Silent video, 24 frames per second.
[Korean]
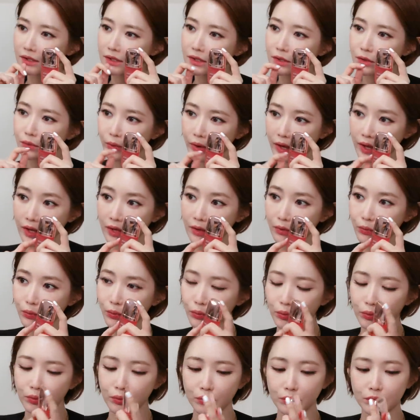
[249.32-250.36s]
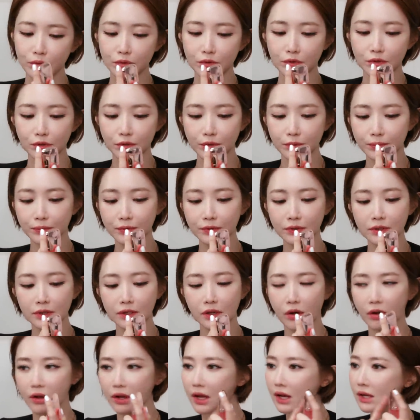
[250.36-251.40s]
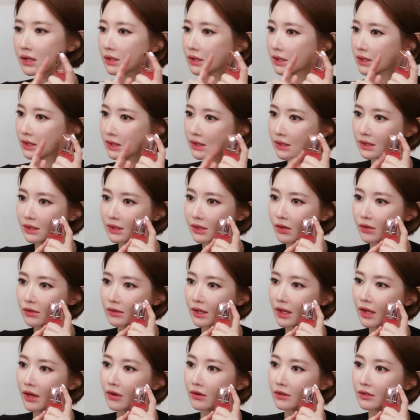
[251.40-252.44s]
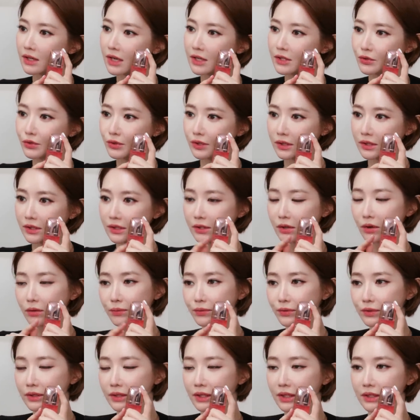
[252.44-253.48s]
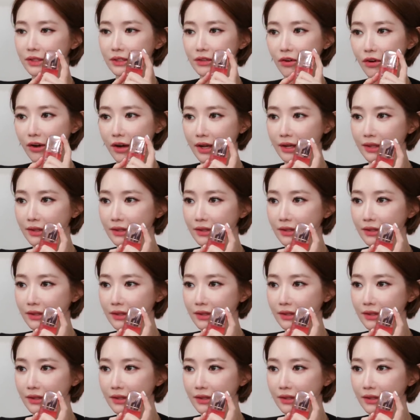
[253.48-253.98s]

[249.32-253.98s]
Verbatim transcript: 그 외에도 수분 영양 진정 케어를 할 수 있는 성분들이 들어가